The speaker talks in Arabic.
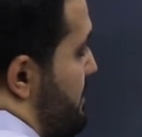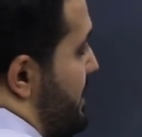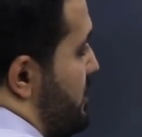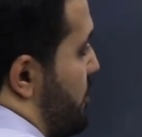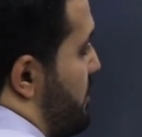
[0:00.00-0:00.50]

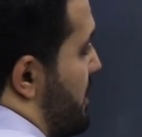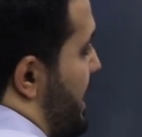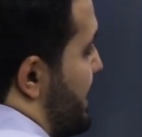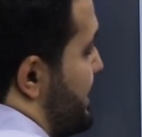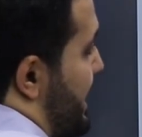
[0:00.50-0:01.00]
يبقى دي عباره
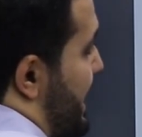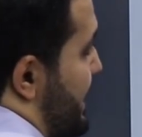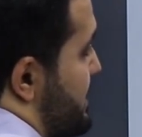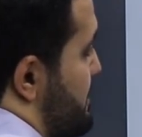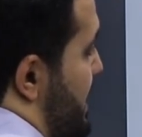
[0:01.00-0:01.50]
عن
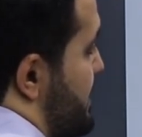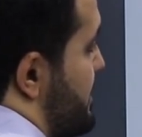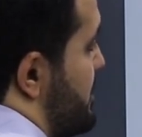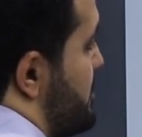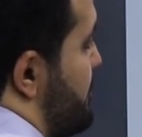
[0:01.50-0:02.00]
حاجه اسمها
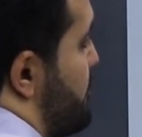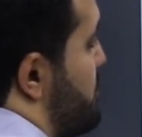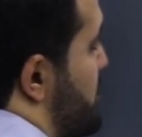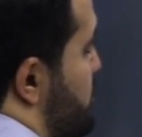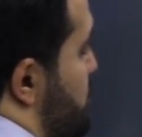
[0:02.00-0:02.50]

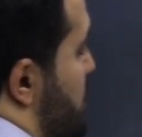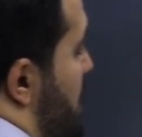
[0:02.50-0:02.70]
64 برضو